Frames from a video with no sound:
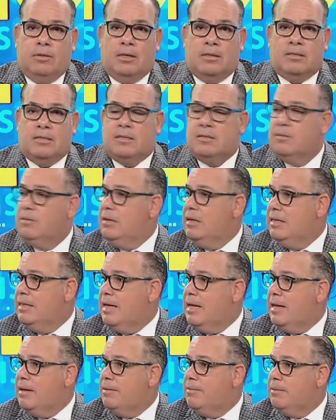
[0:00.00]

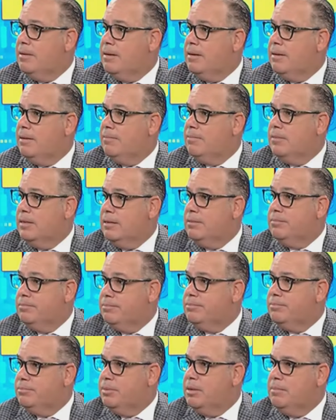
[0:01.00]
accesibilidad
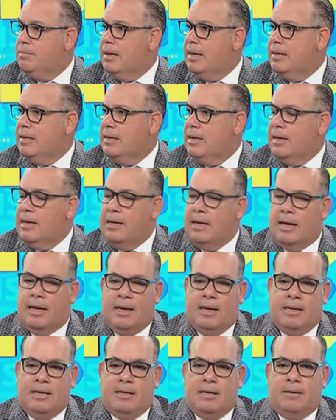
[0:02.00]
primaria
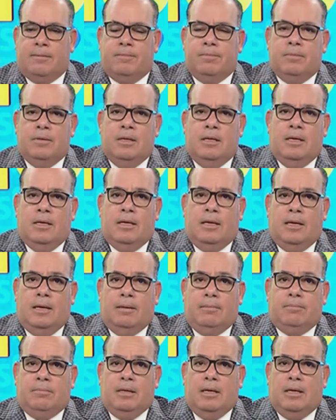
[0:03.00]
a ella.
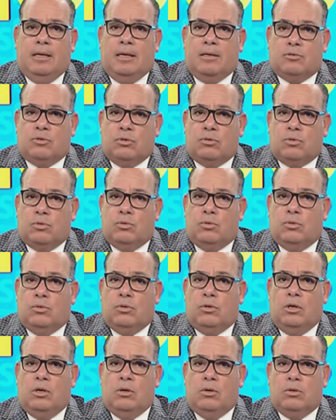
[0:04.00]
eso es
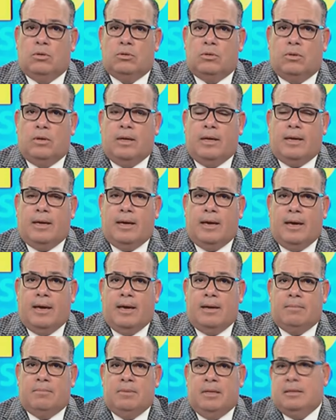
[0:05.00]
uno. Y lo otro es
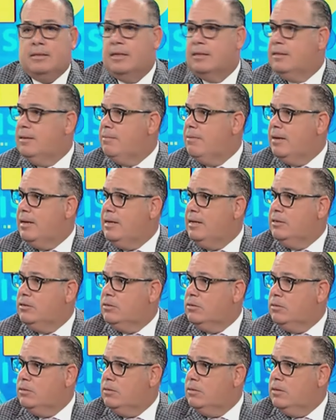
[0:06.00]
que mientras esté
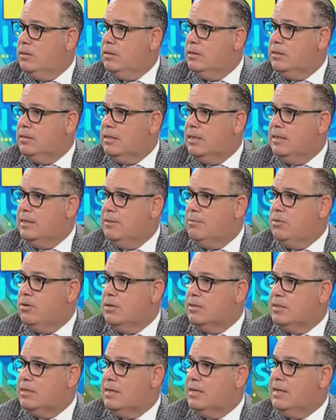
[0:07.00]
bajito, tendemos
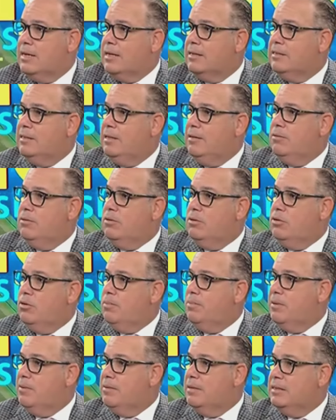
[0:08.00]
a ser reactivos y
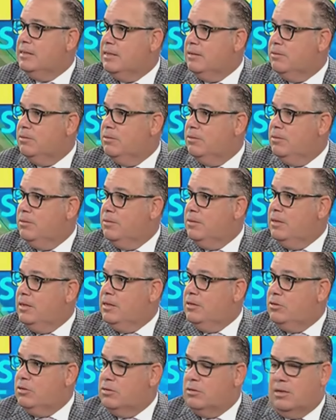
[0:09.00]
no preventivos.
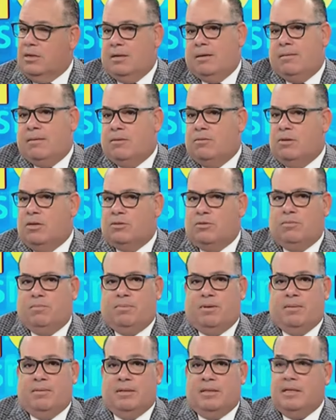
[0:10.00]
Entonces, las vacunas son
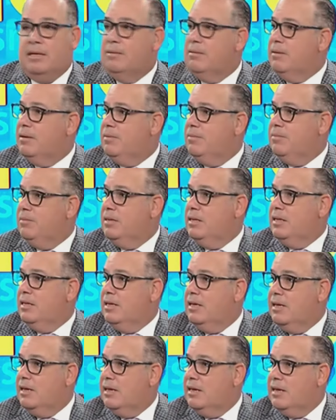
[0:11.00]
preventivas.
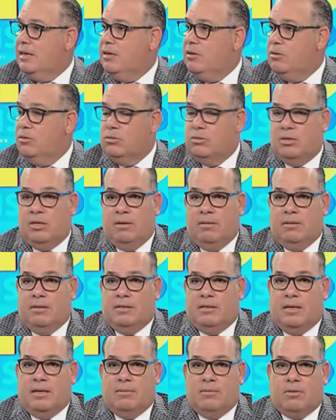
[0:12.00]
Eh, inclusive
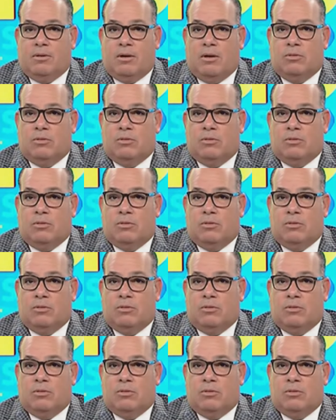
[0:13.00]
tenemos,